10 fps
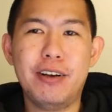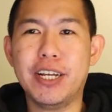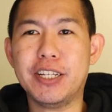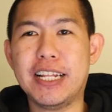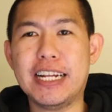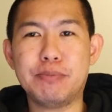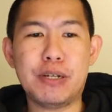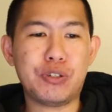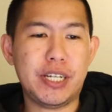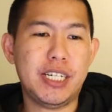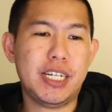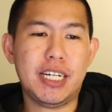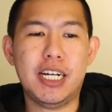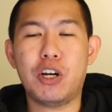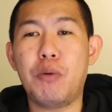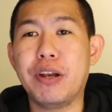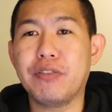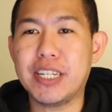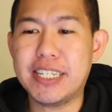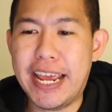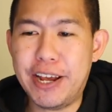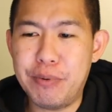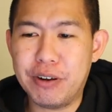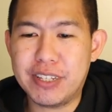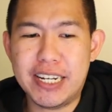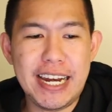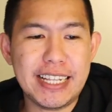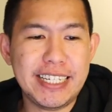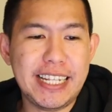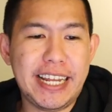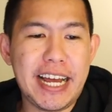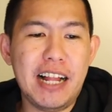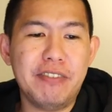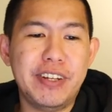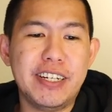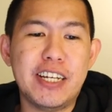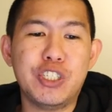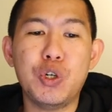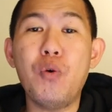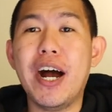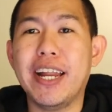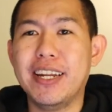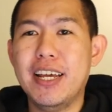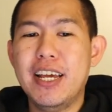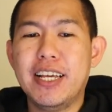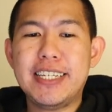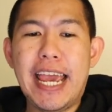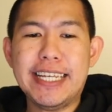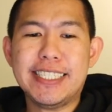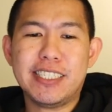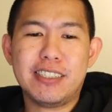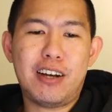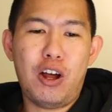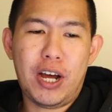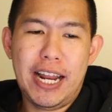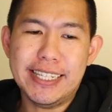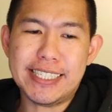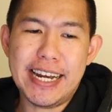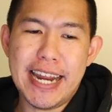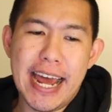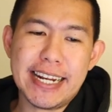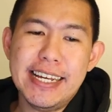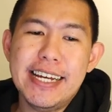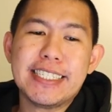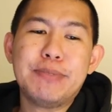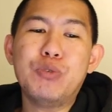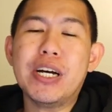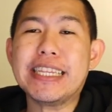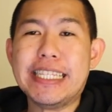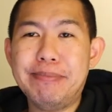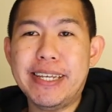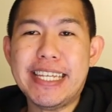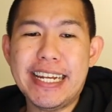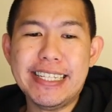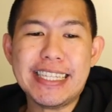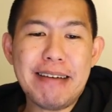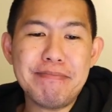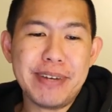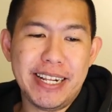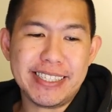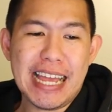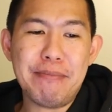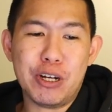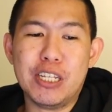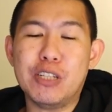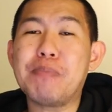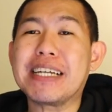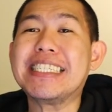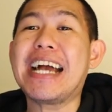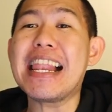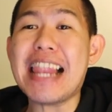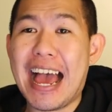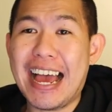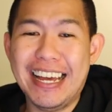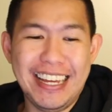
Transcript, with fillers: kalau gitu kita langsung masuk langsung aja ke comment of the day. Comment of the day datangnya dari Calvin Najoan. Gengs, kalau kalian sadar, semua tim yang jadi thumbnail time waktu itu pasti kalah.